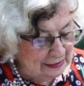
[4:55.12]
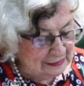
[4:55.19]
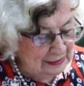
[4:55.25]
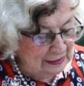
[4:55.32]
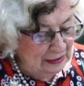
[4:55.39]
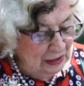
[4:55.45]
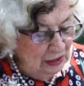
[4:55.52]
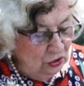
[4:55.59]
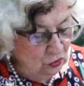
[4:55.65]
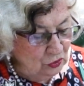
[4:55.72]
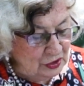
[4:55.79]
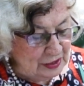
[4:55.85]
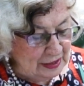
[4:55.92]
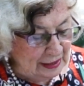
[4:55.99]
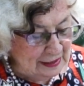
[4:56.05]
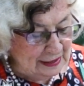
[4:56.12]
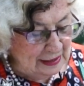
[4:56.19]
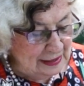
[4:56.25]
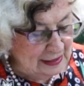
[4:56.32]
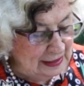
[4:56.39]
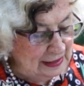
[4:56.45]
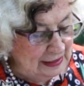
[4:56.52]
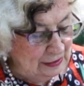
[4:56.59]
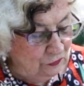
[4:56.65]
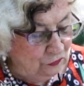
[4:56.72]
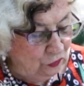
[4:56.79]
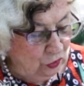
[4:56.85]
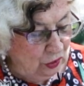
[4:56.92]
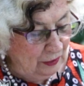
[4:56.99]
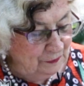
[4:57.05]
hatte, und setzte es ihnen
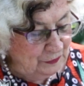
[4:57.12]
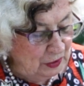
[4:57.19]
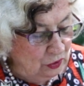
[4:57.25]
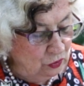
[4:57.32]
vor.